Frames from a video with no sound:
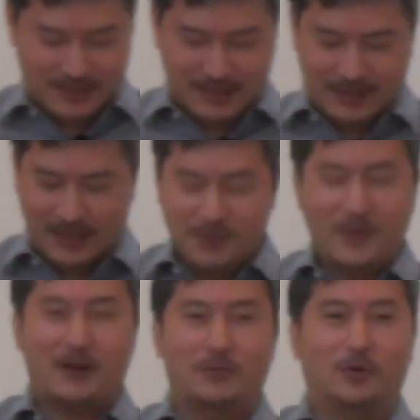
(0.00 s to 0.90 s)
で
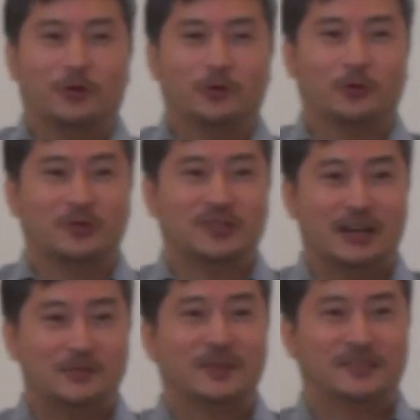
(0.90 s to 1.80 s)
今はもうこのお店
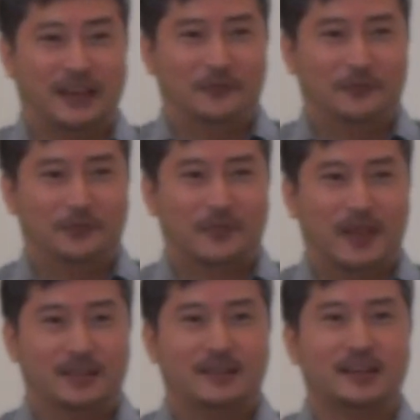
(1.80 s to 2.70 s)
ありません
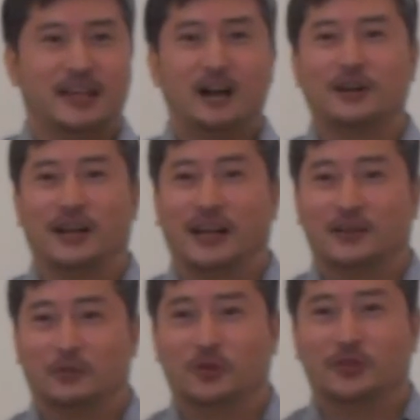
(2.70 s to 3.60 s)
えさっきあるか
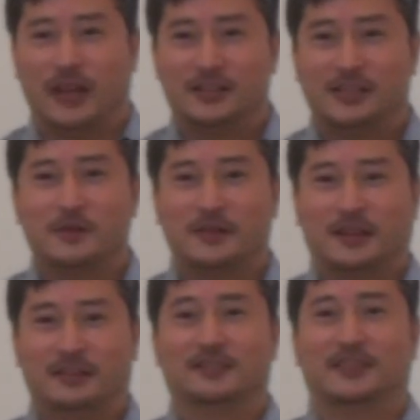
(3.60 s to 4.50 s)
なと思って調べ
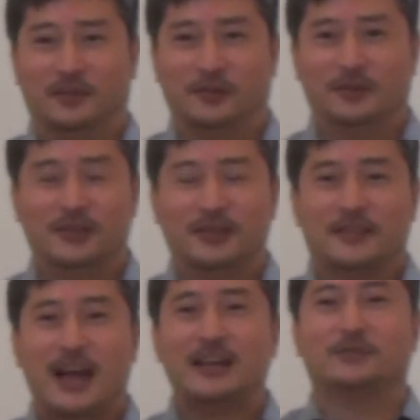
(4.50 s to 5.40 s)
たんですけど
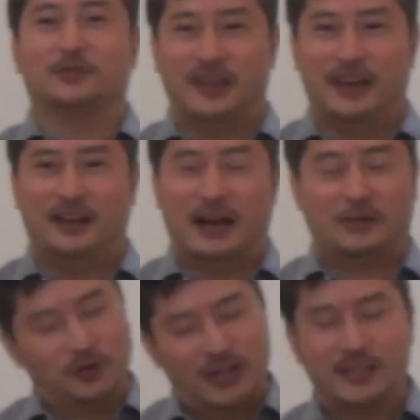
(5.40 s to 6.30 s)
ないのであ
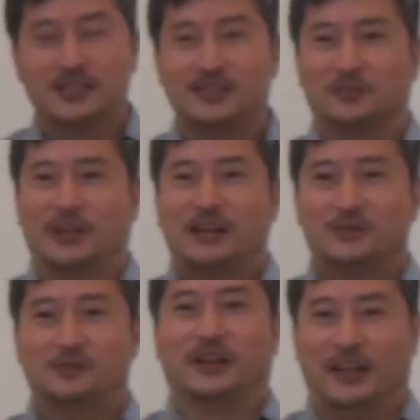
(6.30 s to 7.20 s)
この話しても大
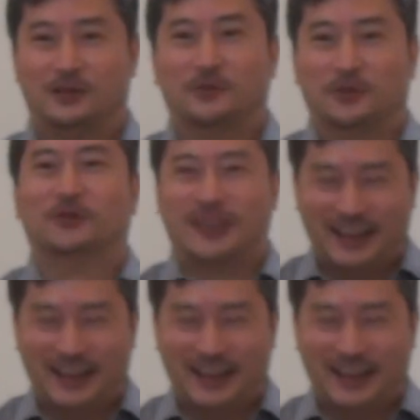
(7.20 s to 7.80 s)
丈夫かなと思うので